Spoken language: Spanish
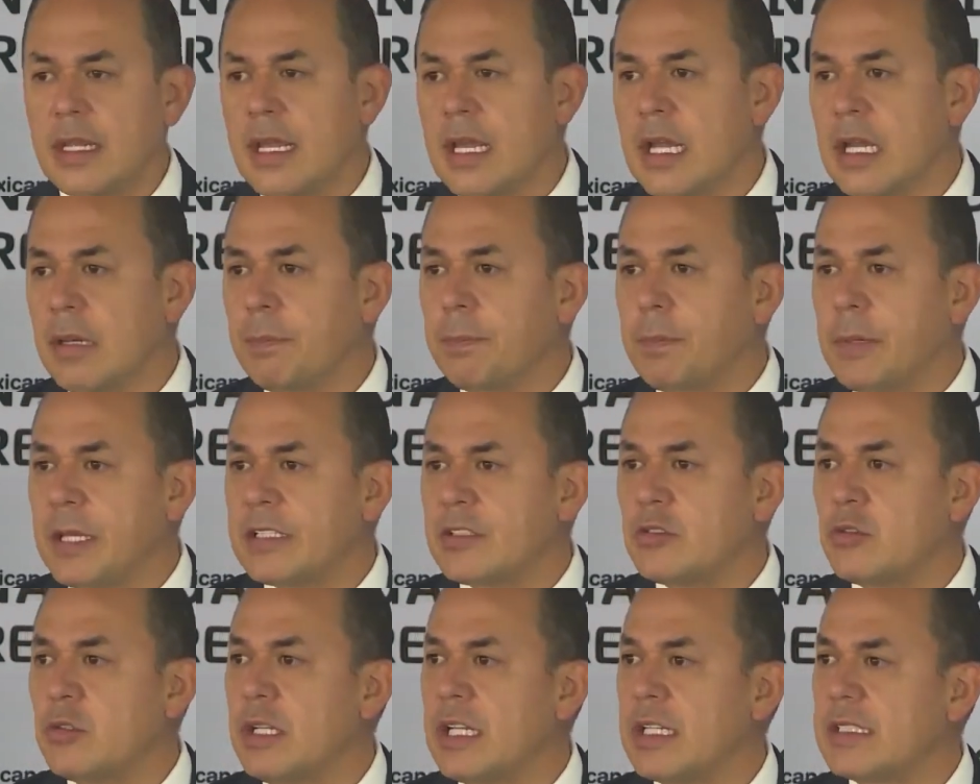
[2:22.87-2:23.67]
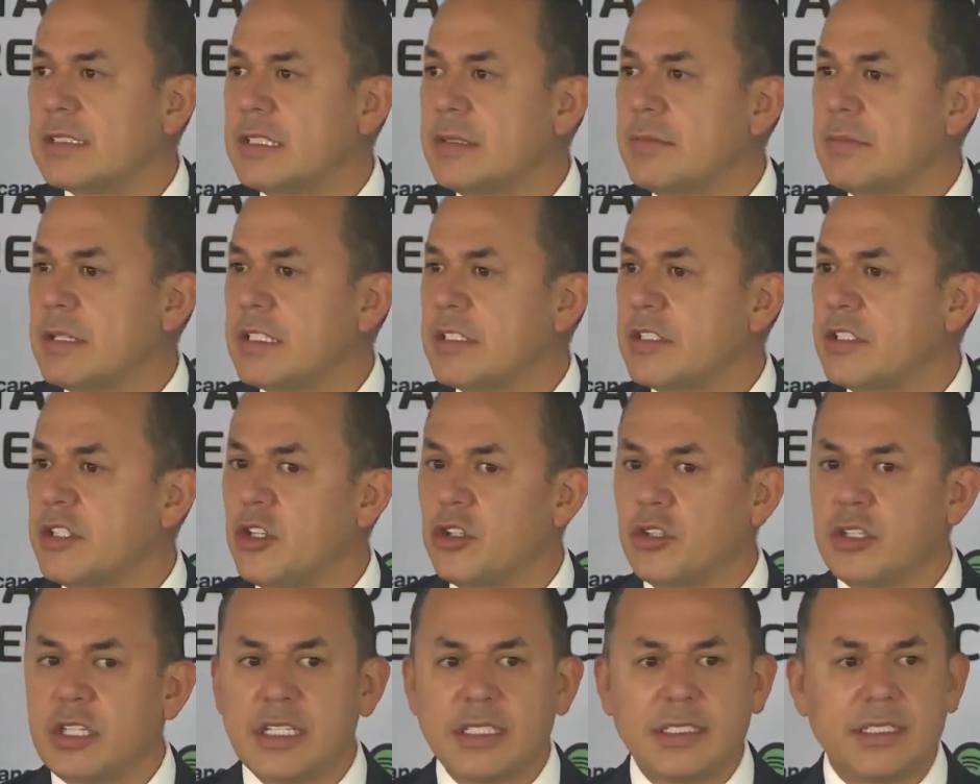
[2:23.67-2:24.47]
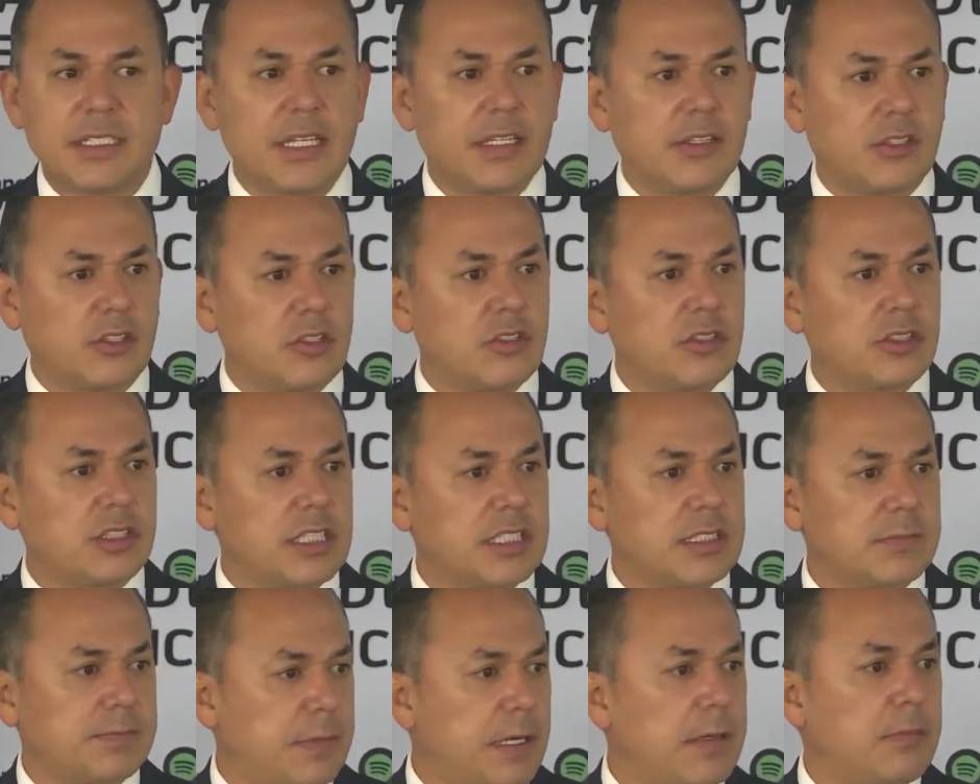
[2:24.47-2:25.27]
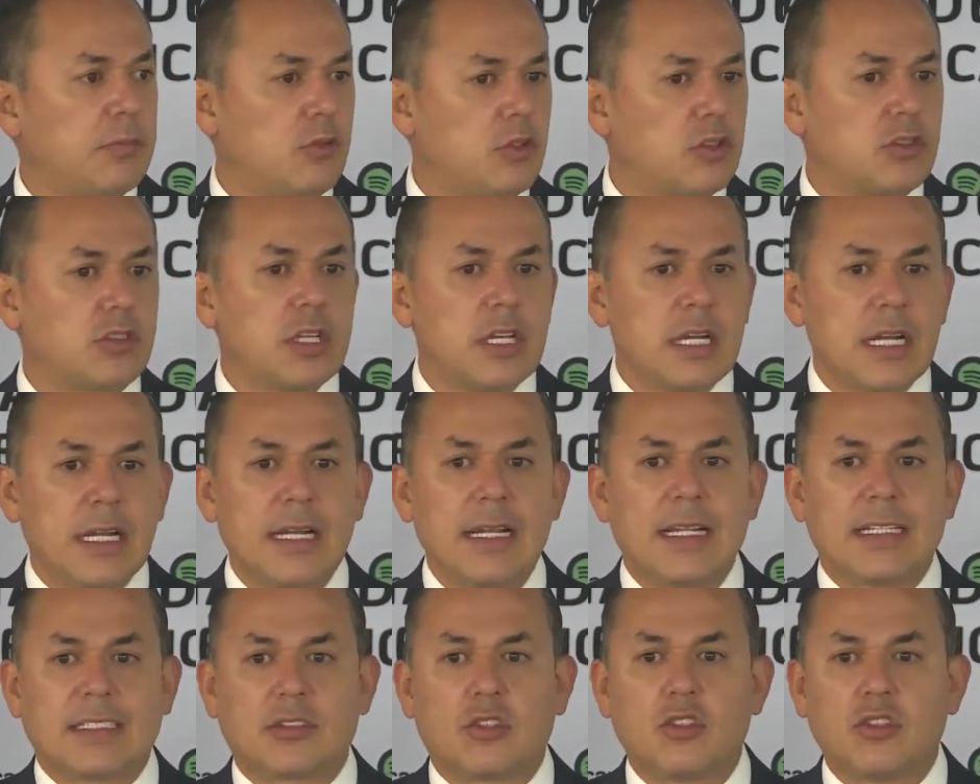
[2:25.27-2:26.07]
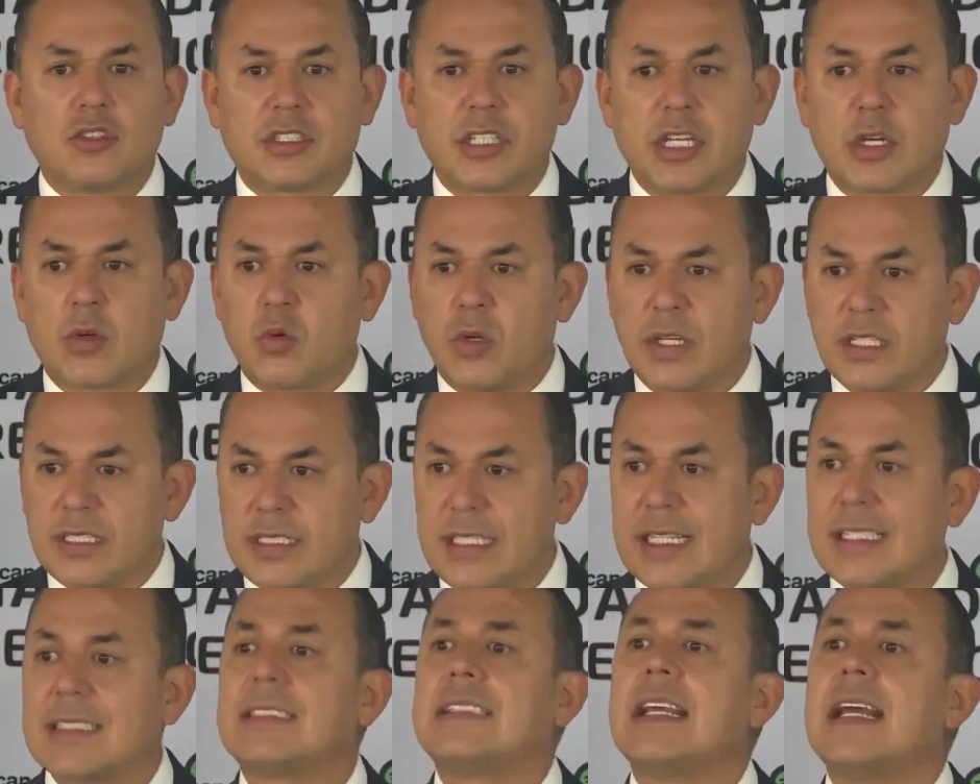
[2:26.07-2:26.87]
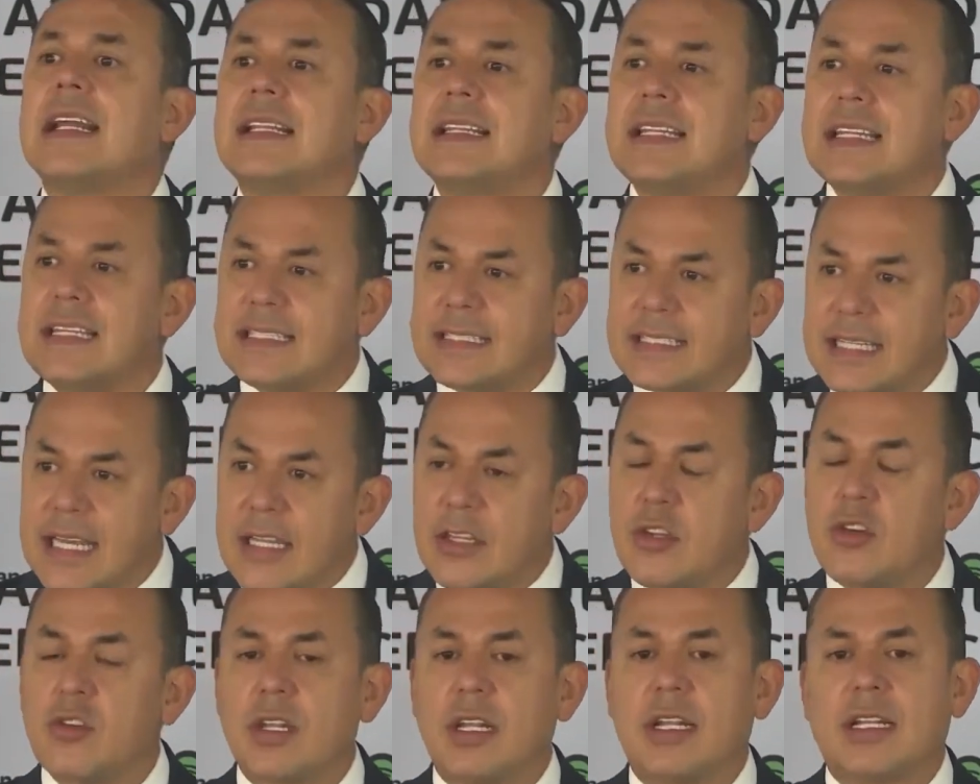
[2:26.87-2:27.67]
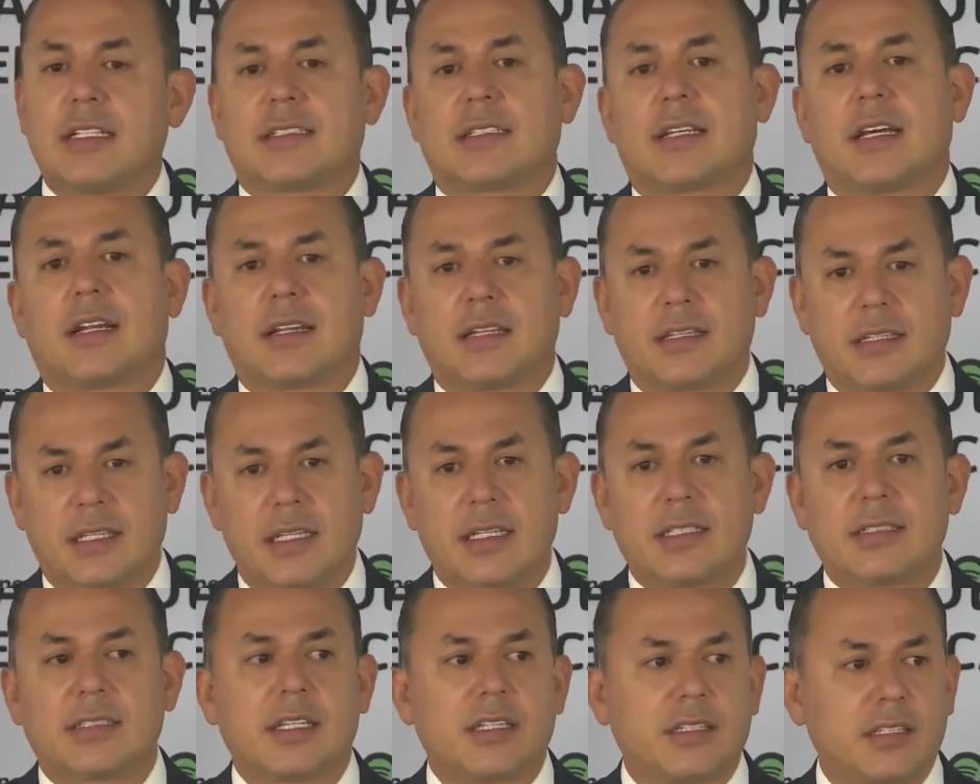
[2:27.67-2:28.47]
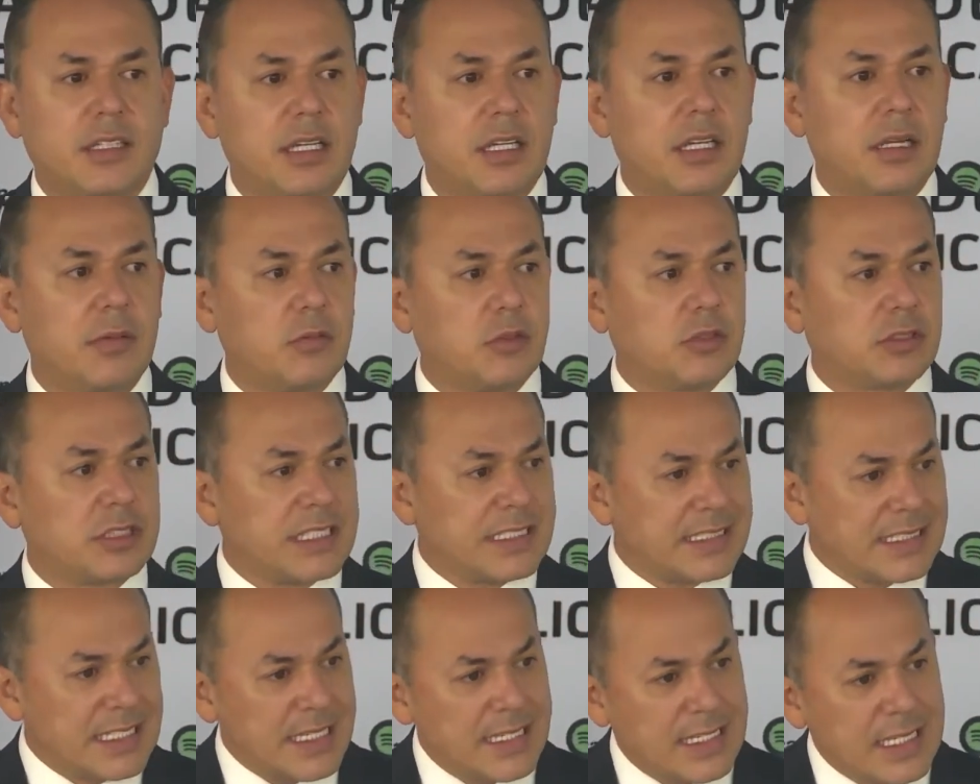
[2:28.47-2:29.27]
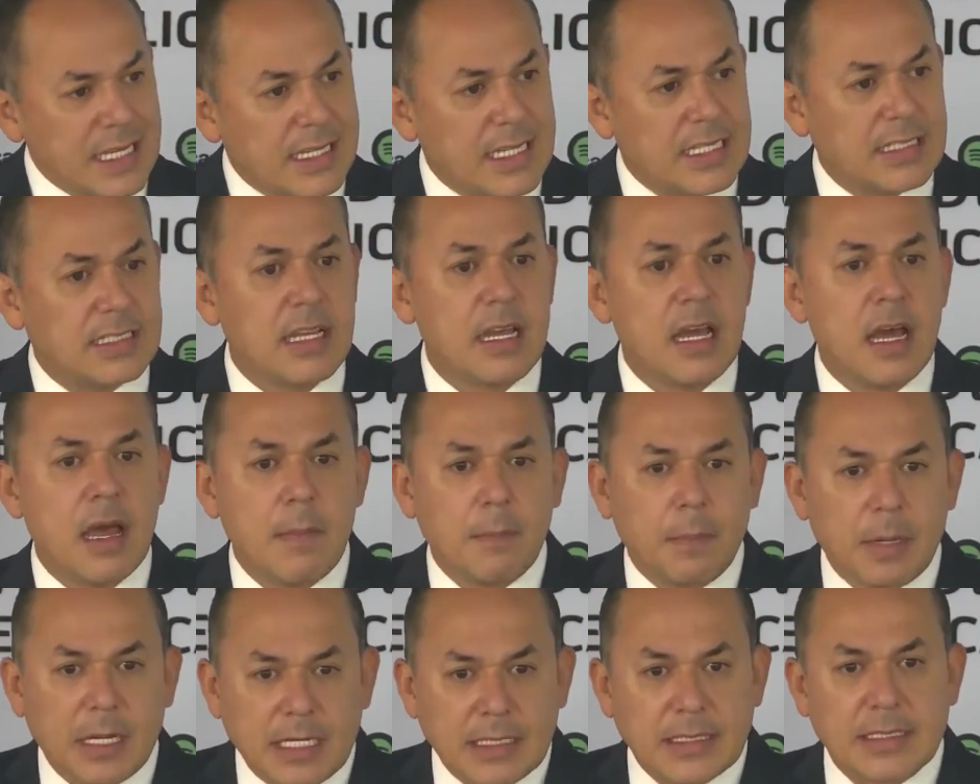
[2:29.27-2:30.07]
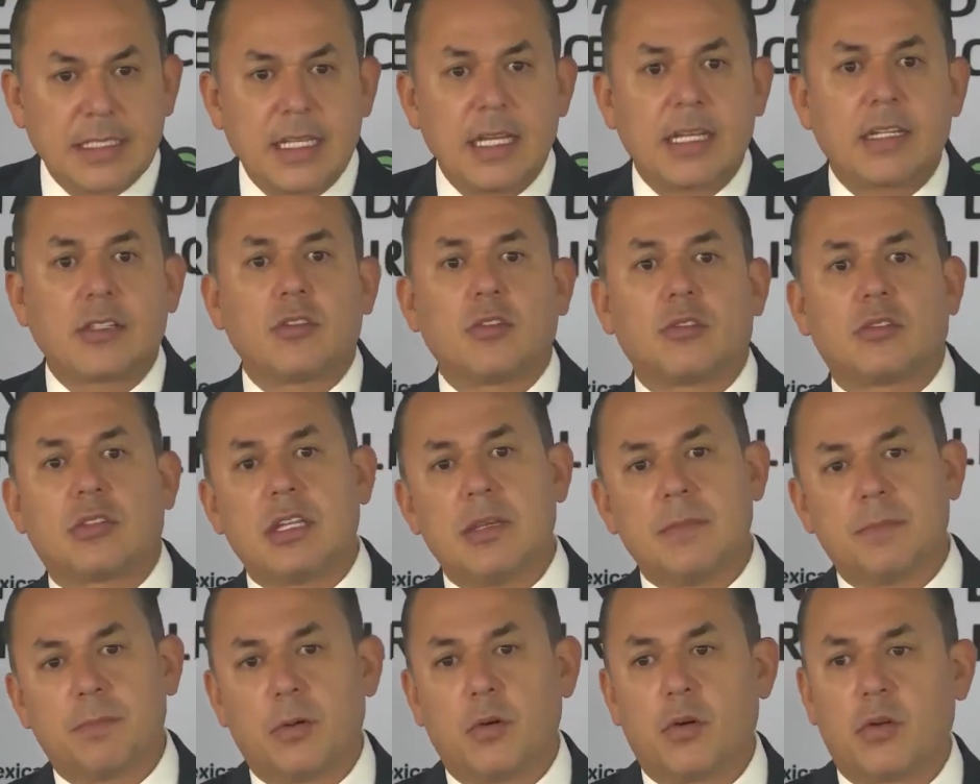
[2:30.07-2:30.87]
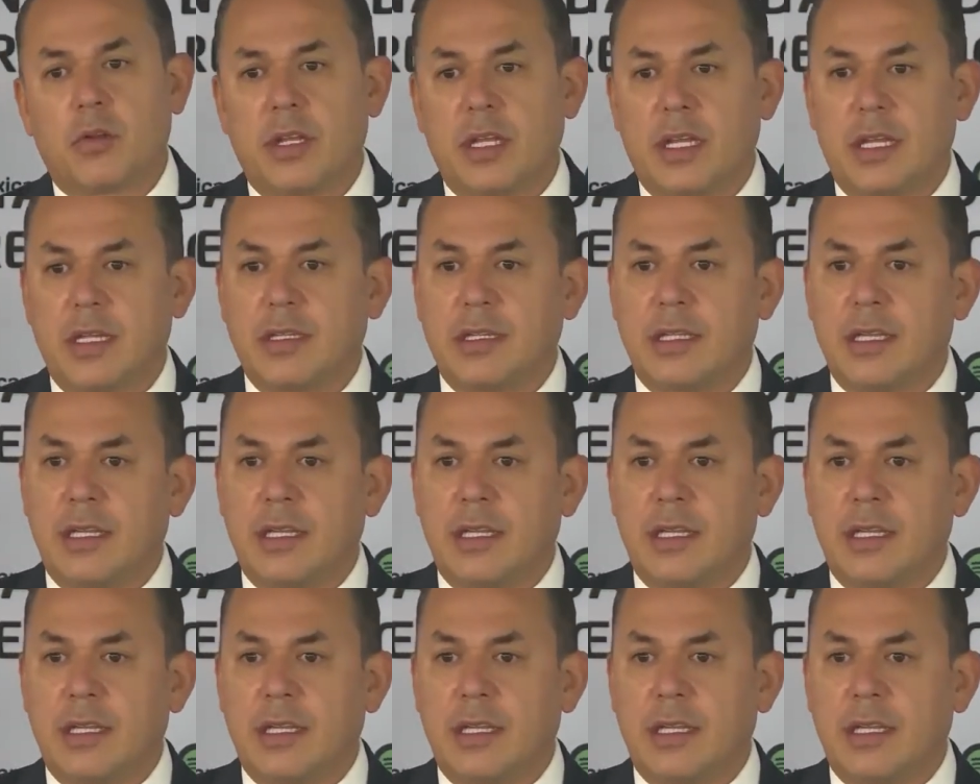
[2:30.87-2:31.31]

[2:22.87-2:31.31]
el peso y las dimensiones y entonces vemos las consecuencias del diseño de las carreteras que tenemos diseñadas para cierto tipo de,